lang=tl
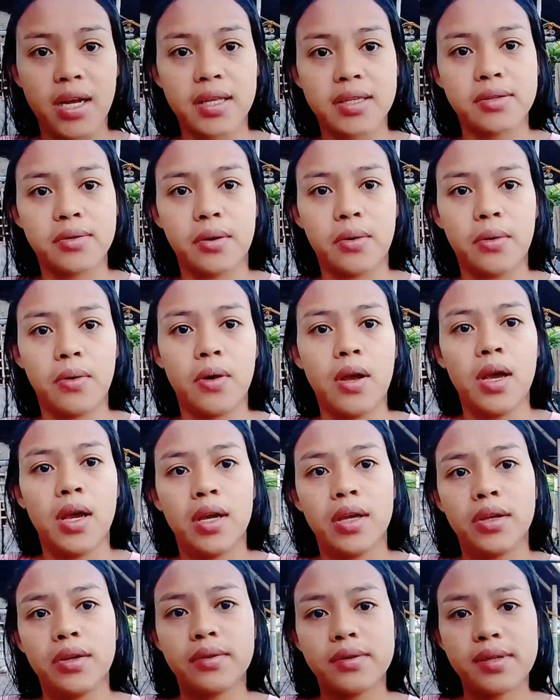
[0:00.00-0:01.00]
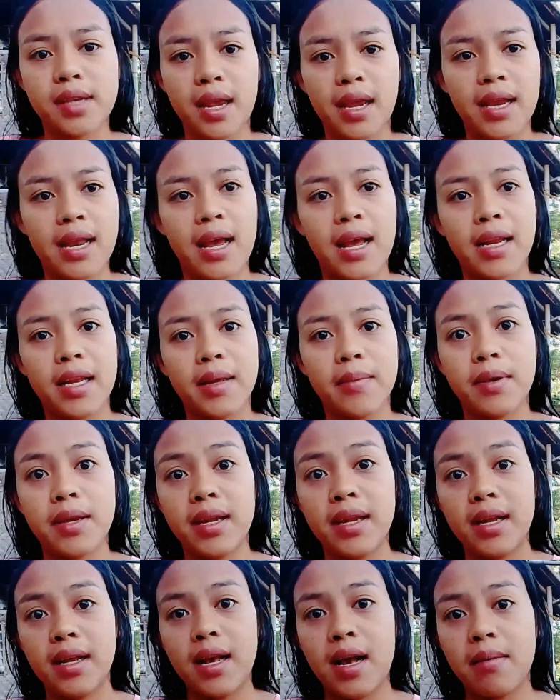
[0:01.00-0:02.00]
siya. So, yung sa ilalim
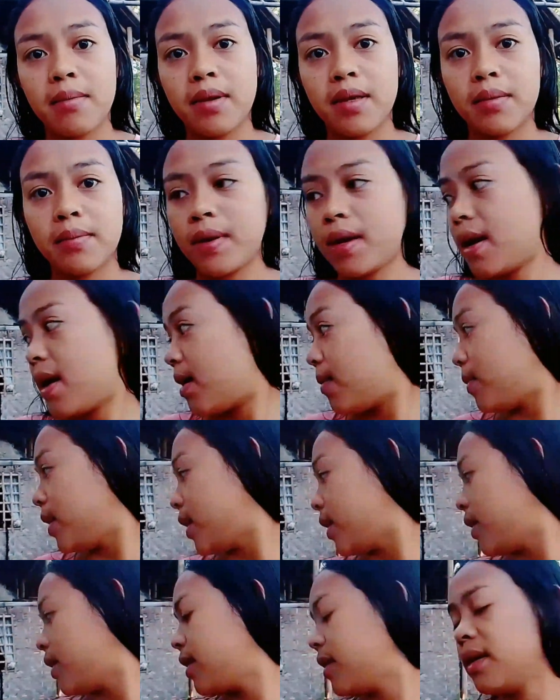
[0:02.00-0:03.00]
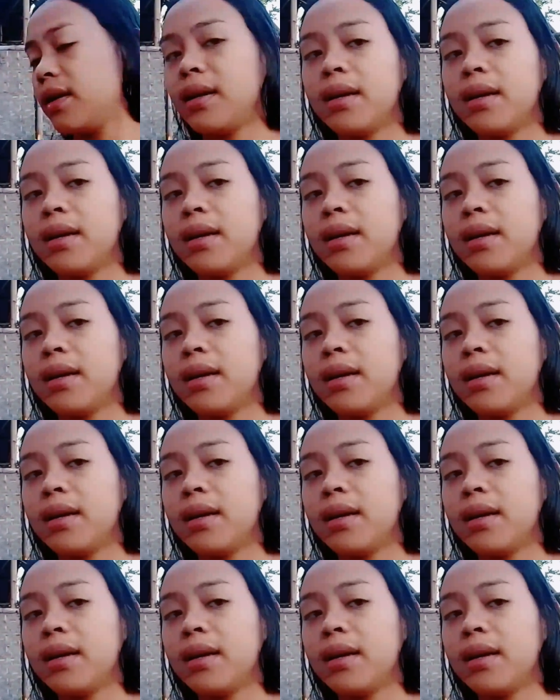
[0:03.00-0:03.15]
ginagamit pa namin.